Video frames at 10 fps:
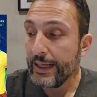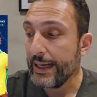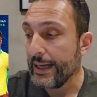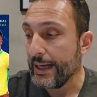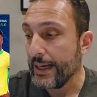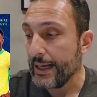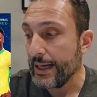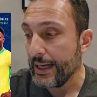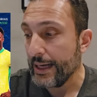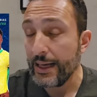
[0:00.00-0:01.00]

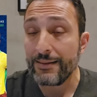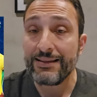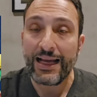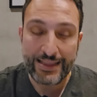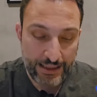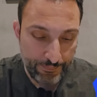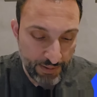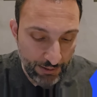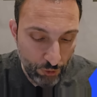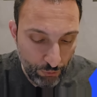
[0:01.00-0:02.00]
É, tá aí
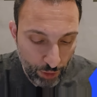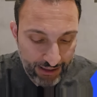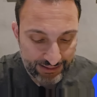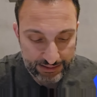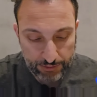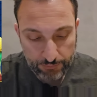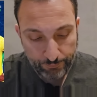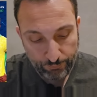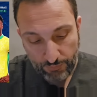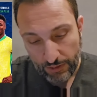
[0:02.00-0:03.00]
a
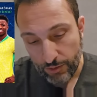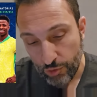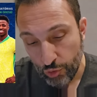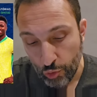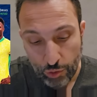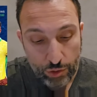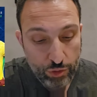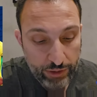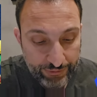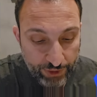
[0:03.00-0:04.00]
convocação do
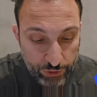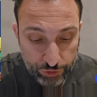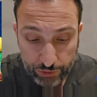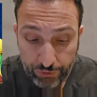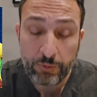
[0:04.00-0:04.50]
Dorival Júnior.